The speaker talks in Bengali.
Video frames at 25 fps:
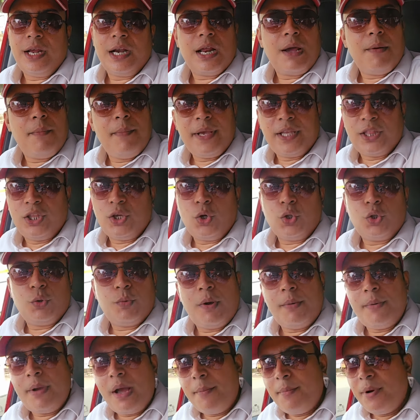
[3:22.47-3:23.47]
এরা
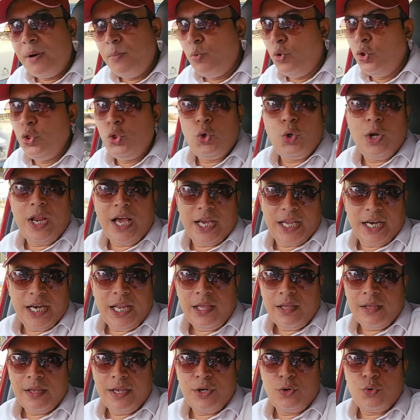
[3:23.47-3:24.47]
ব্যক্তিগতভাবে আমার মন্দ লাগে
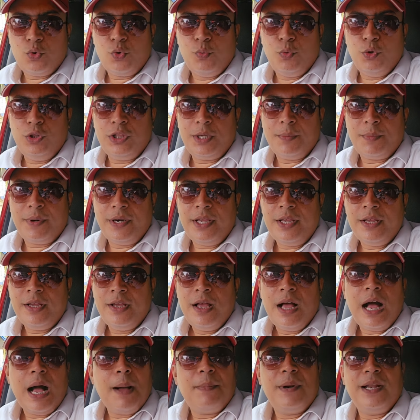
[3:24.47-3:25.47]
না এটুকু বলতে পারি
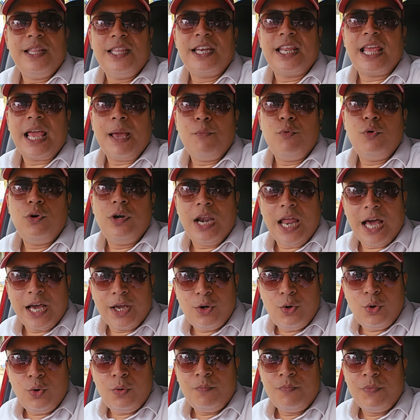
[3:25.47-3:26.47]
আপনাদের কেমন
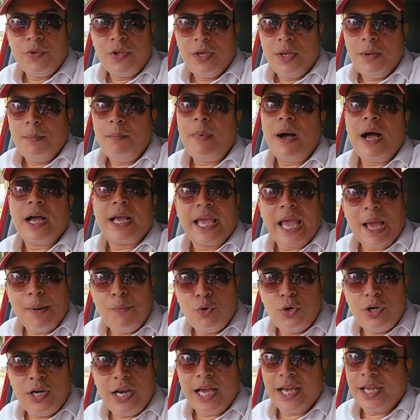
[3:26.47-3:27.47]
লাগলো বা
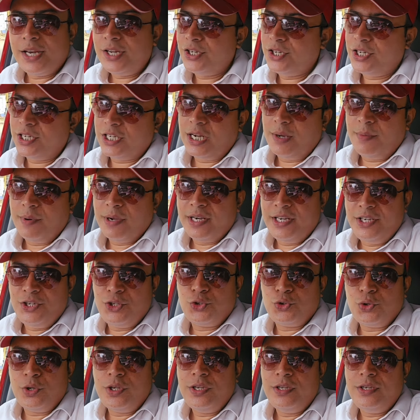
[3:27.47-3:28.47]
কেমন লাগে সেটা আমাকে
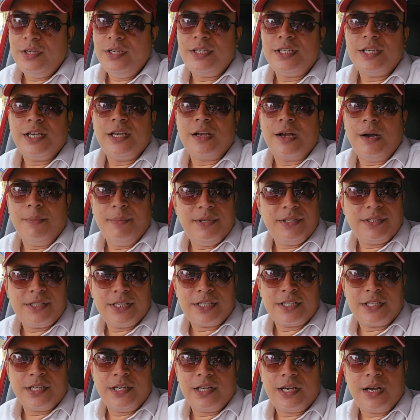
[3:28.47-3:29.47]
নিশ্চয়ই নিচে কমেন্ট
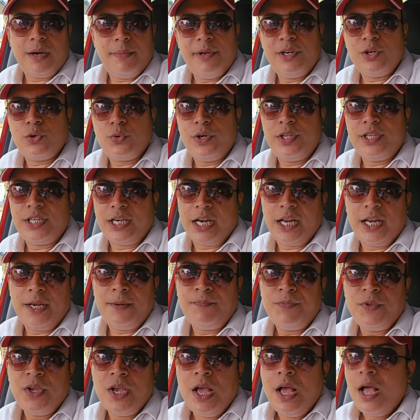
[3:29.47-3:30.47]
সেকশানে কমেন্ট করে
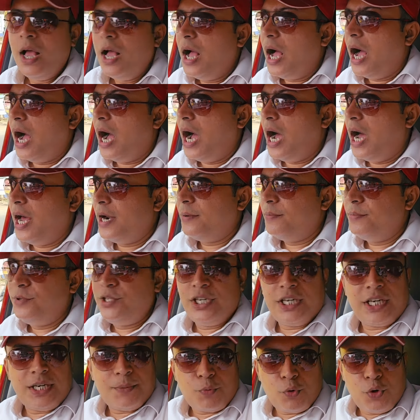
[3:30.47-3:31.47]
জানান আর
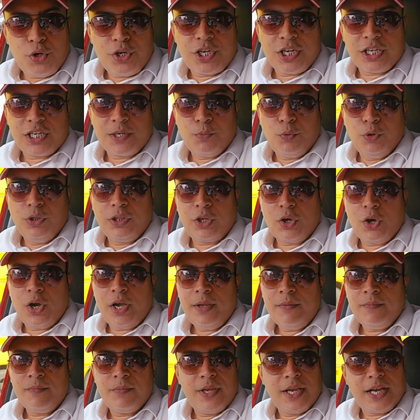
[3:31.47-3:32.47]
যেটা পরিশেষে বলতে
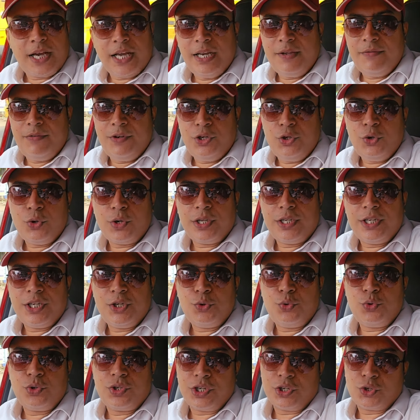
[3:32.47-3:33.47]
হয় এখানেই ভিডিওটা
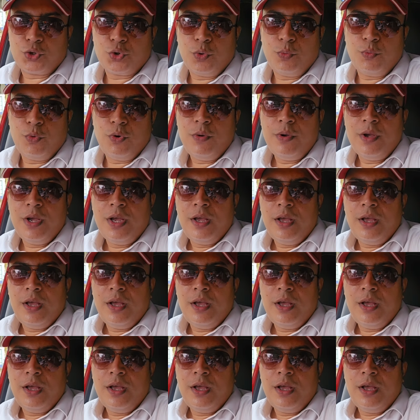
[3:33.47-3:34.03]
যেহেতু শেষ করব